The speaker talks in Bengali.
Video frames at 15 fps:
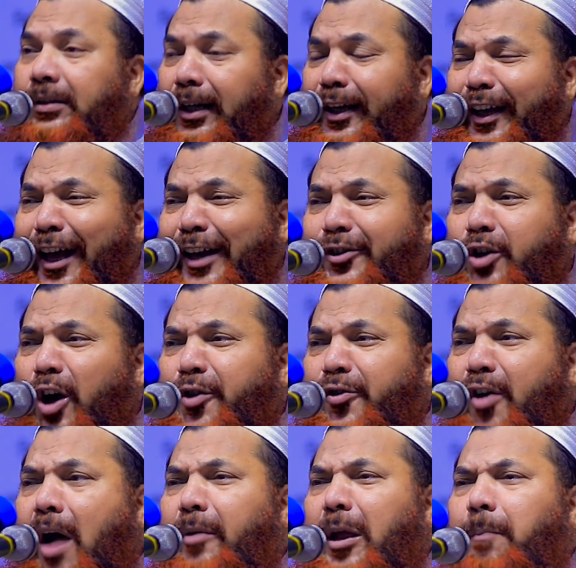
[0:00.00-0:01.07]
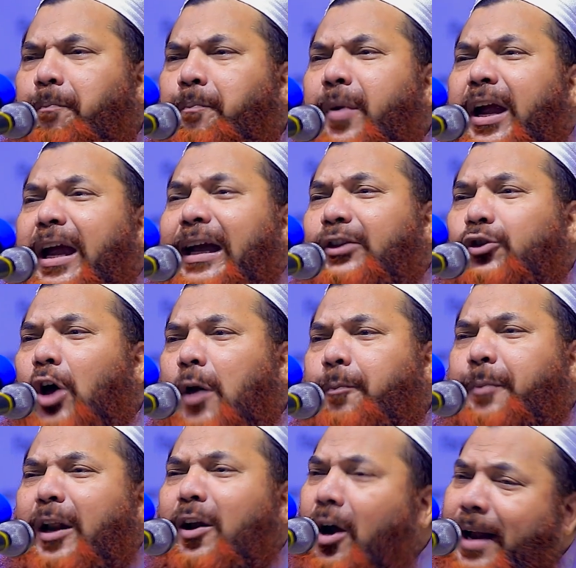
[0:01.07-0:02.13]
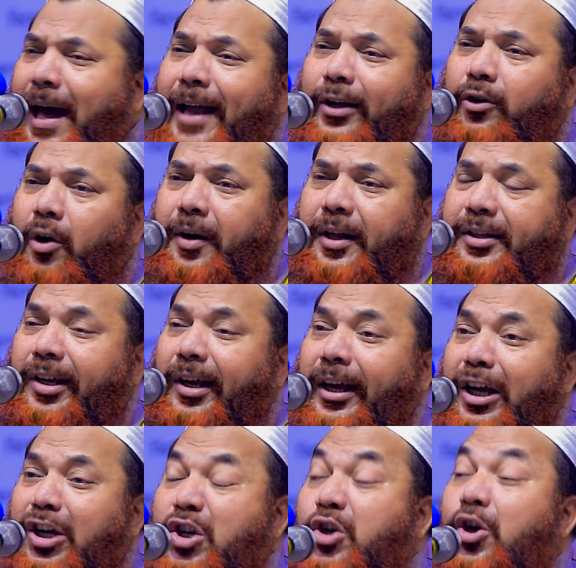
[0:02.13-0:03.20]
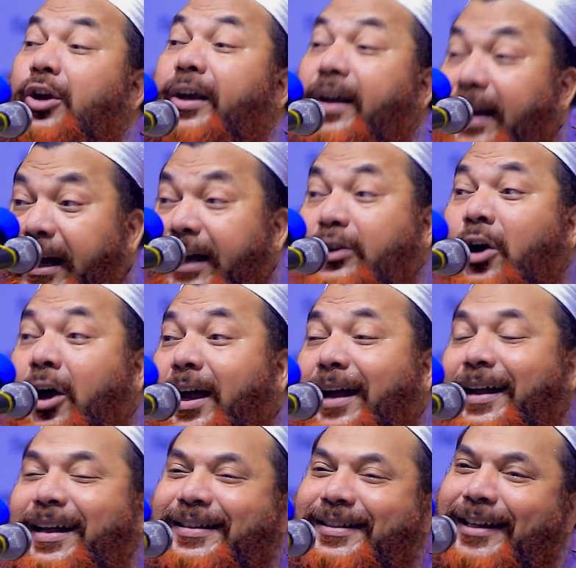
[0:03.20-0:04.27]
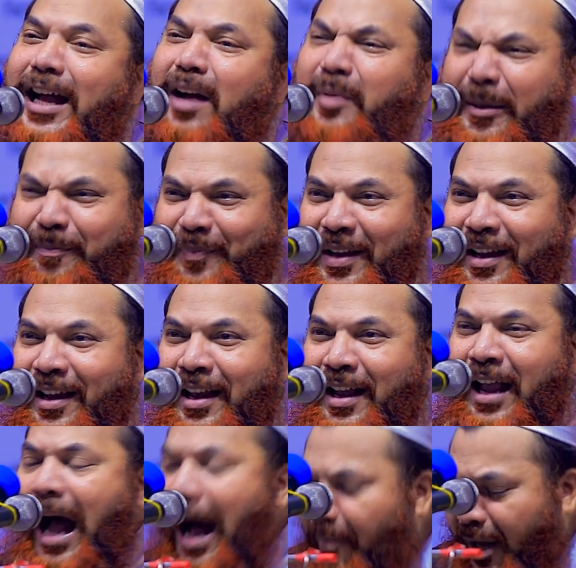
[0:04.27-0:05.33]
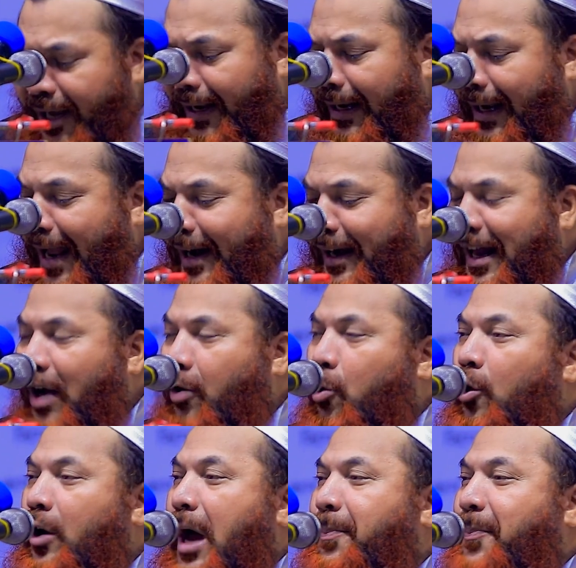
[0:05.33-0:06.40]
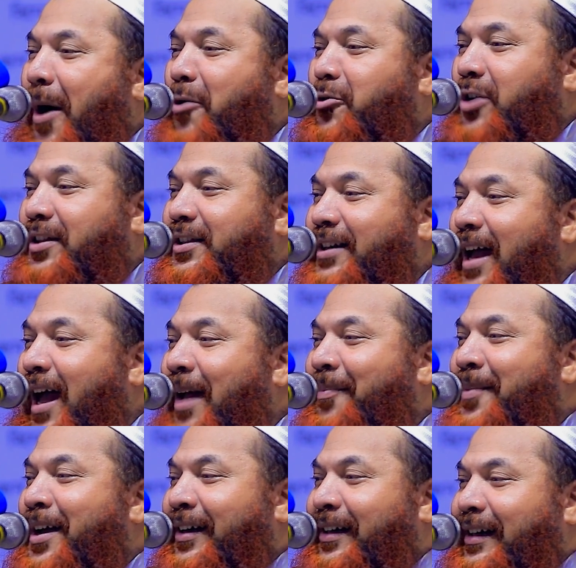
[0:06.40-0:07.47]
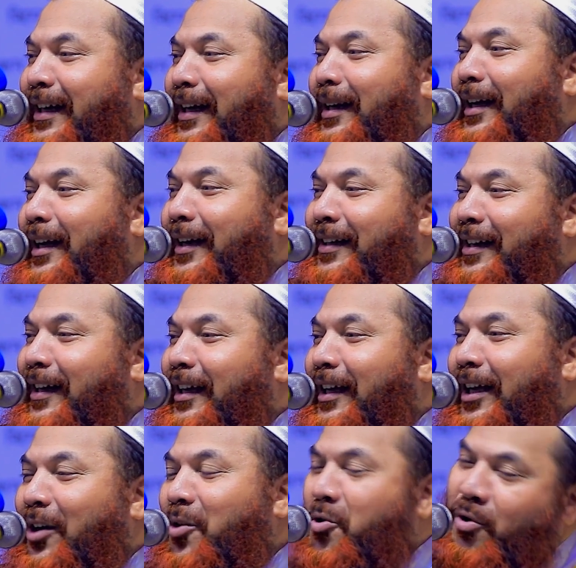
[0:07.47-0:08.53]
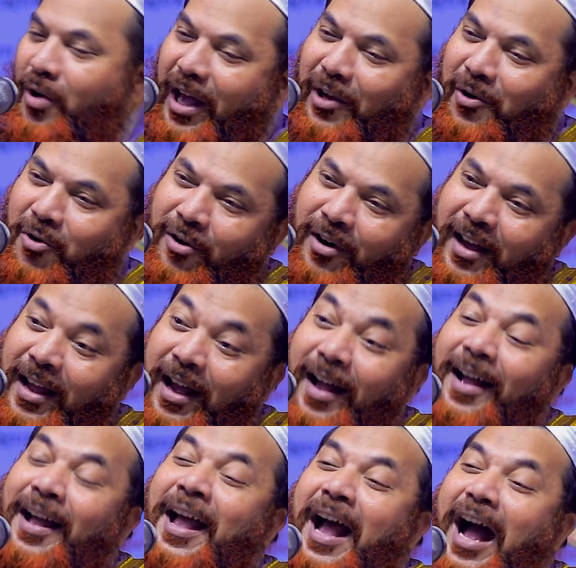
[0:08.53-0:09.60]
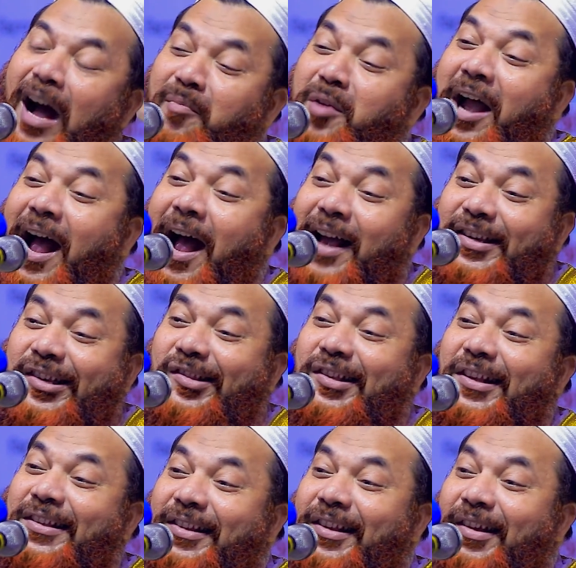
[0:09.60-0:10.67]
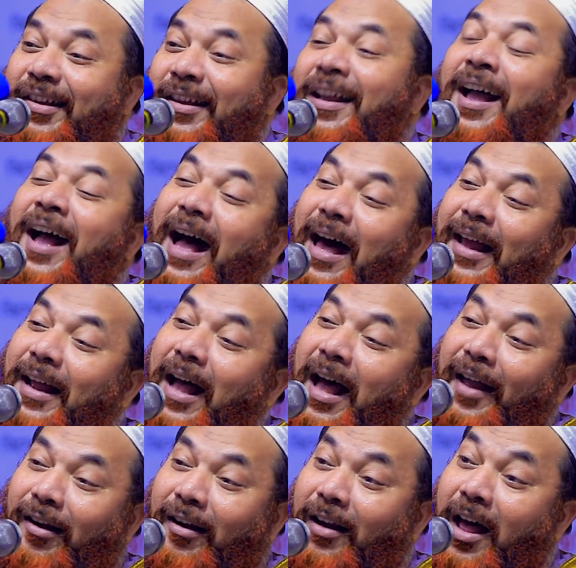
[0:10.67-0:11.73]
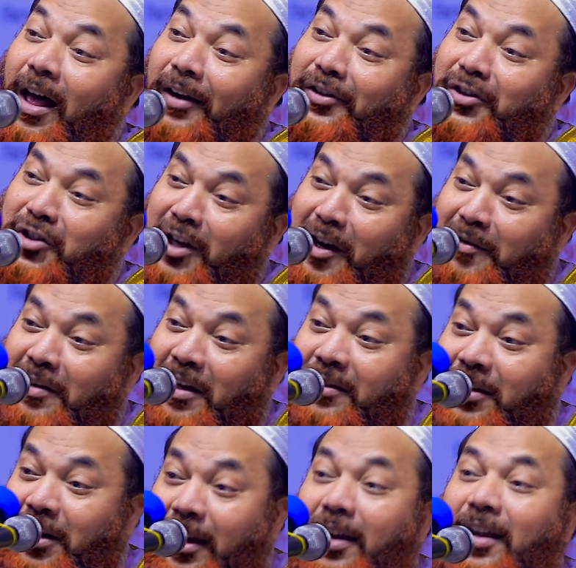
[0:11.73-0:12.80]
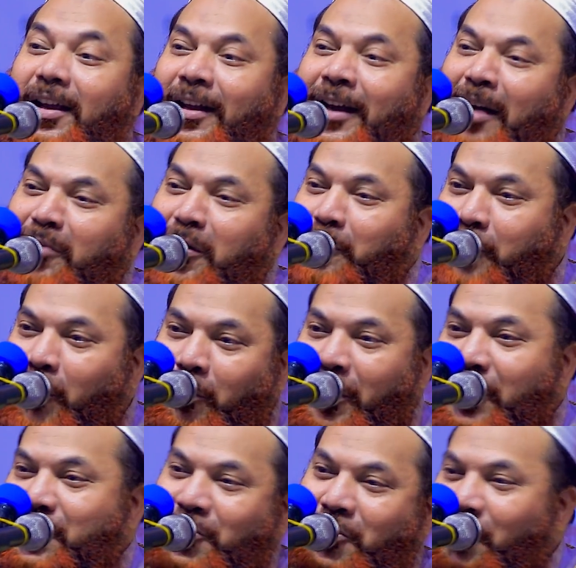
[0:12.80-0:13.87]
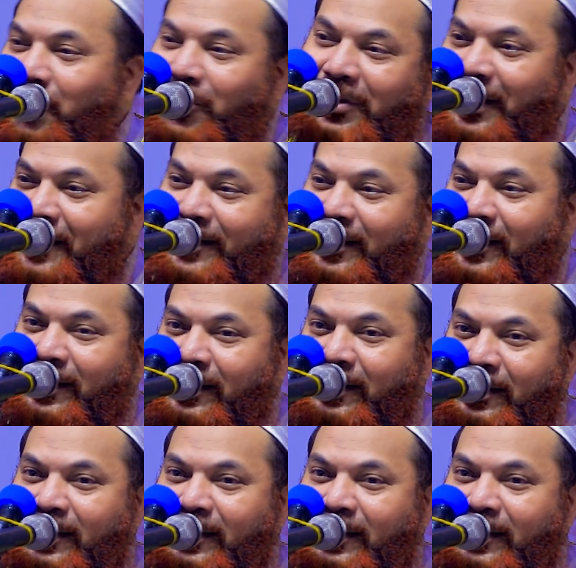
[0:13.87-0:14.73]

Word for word: দিনের জন্য আমি বীর দর্পে লড়াই করেছি শহীদ হয়ে গেছি আমি আমার এই ল্যাংড়া খোড়া পাউটা দিয়া টেনে টেনে ঘোড়ায় খোড়ায়া আমি হাসতেছি আর আল্লাহর জান্নাতে আমি প্রবেশ করতেছি